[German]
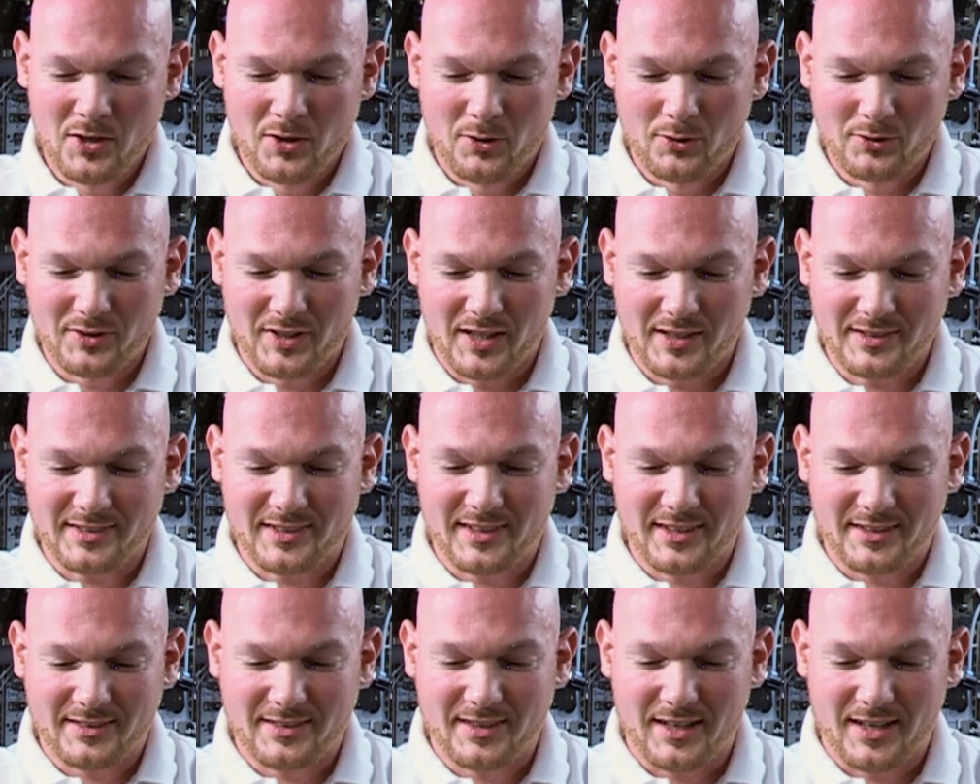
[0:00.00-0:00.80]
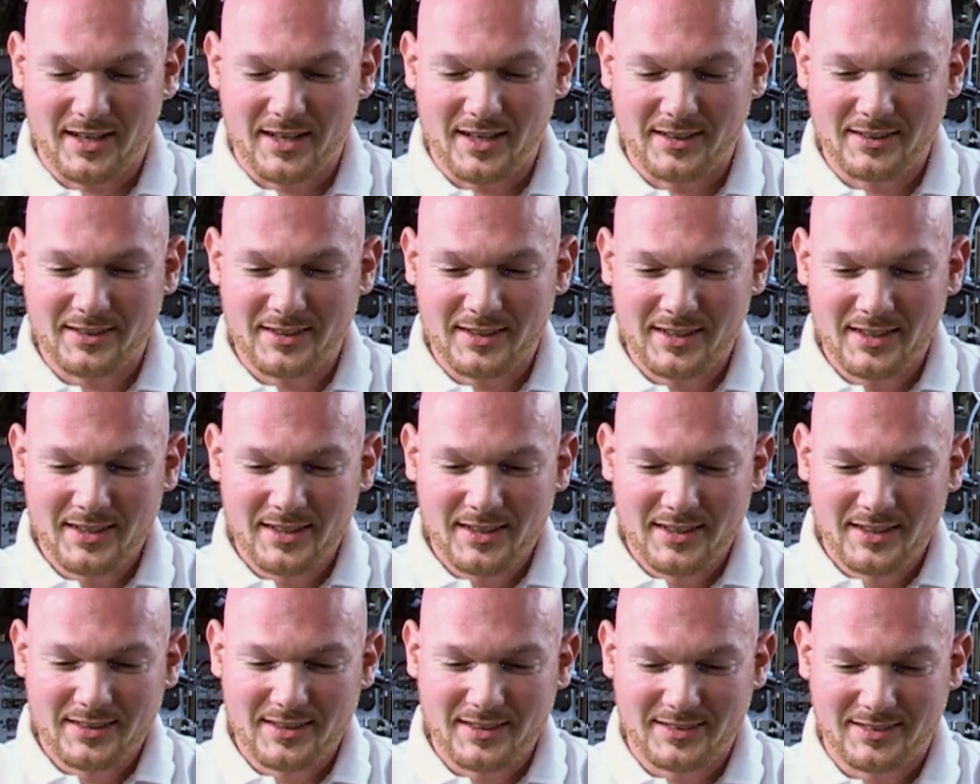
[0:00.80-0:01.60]
Und das liegt daran,
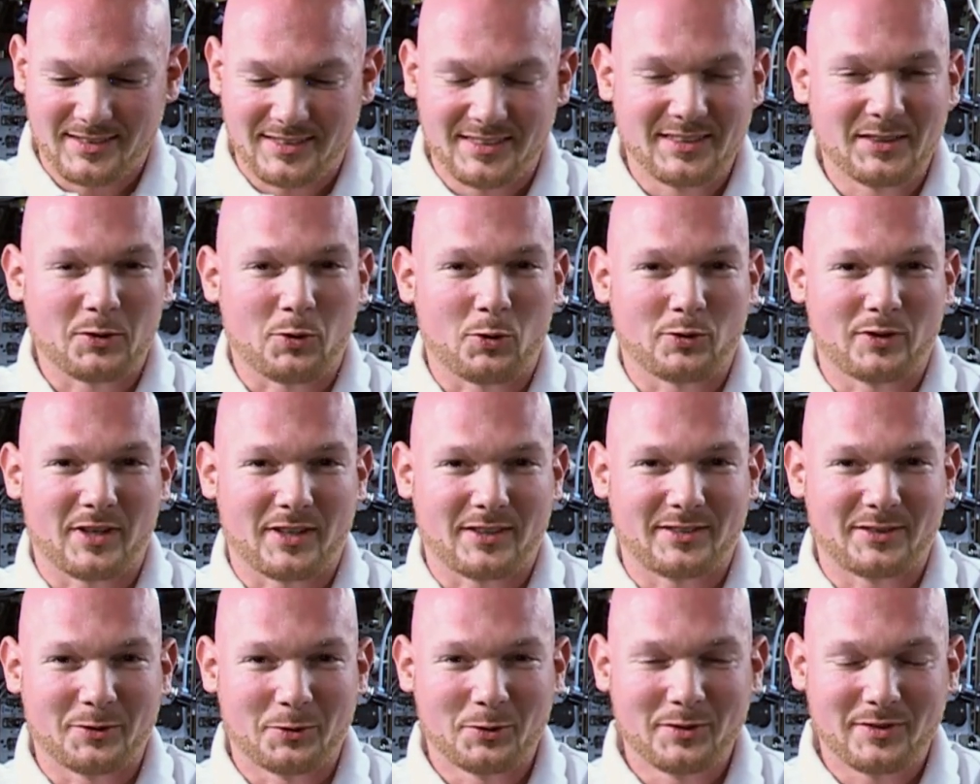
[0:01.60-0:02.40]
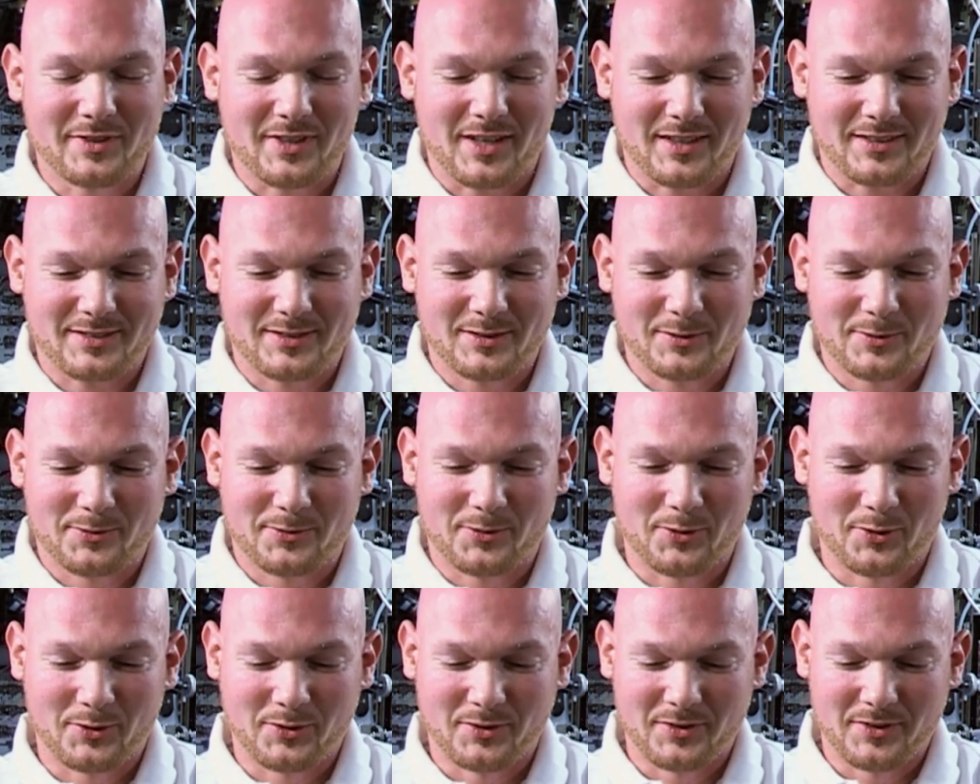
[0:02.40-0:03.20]
dass die Rotationsachse
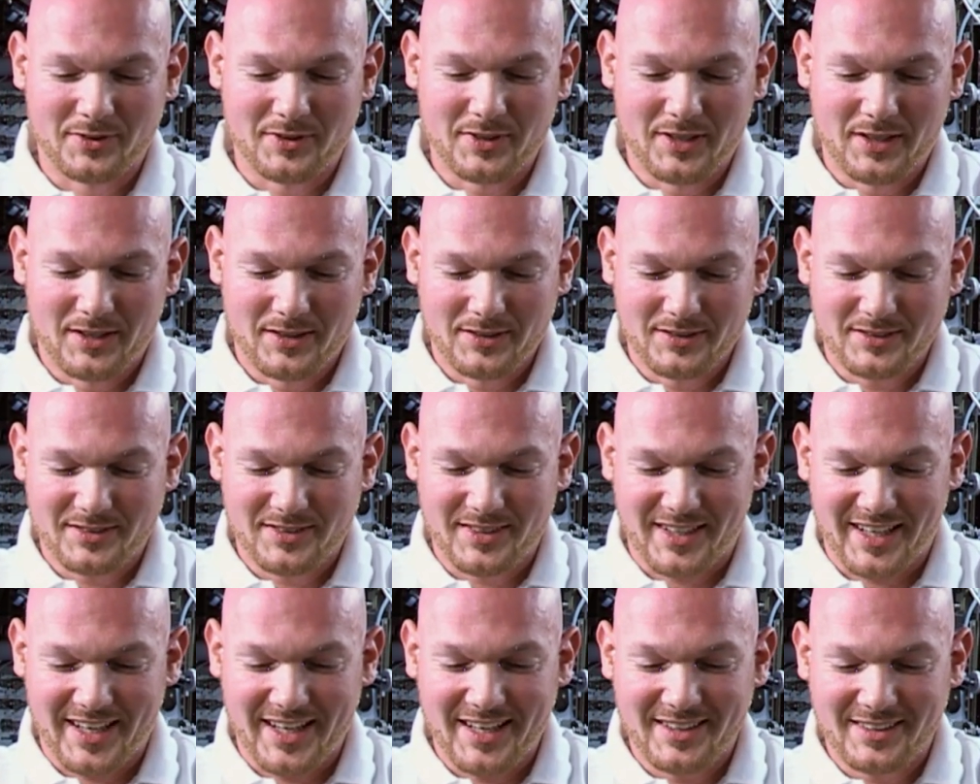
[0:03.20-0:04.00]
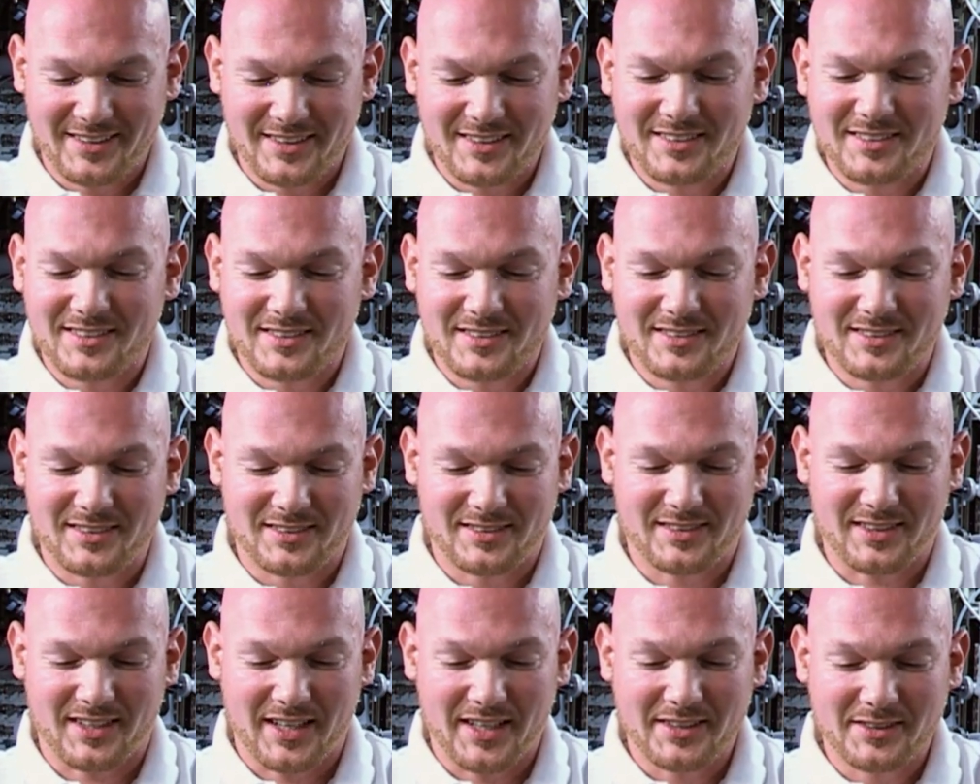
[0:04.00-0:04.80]
von drehenden,
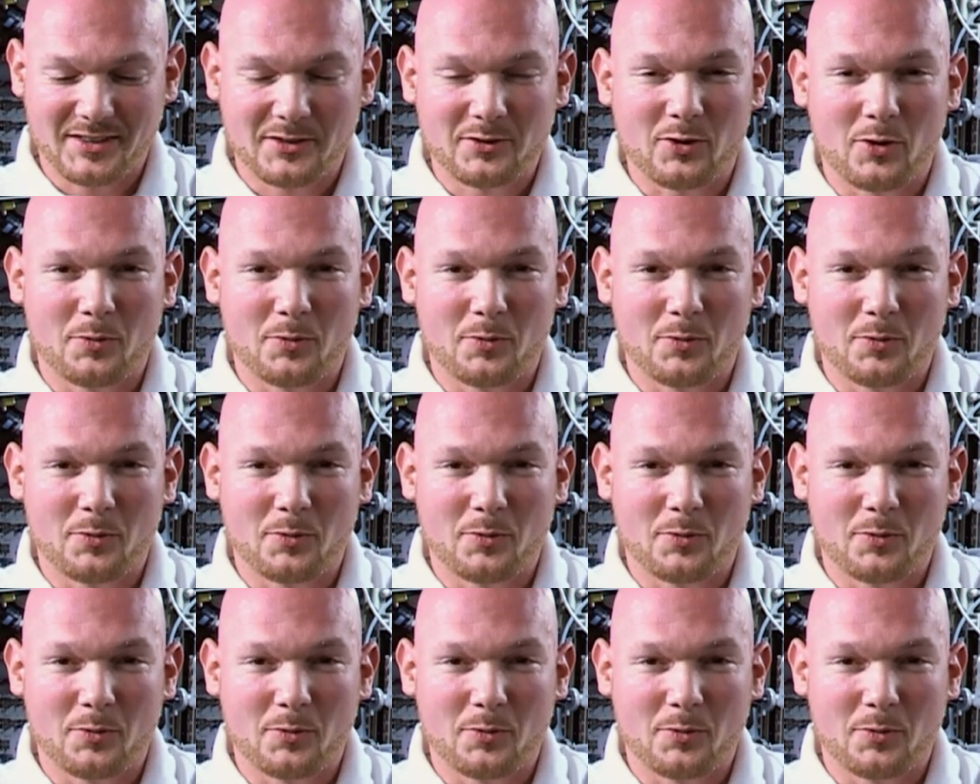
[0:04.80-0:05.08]
sich drehenden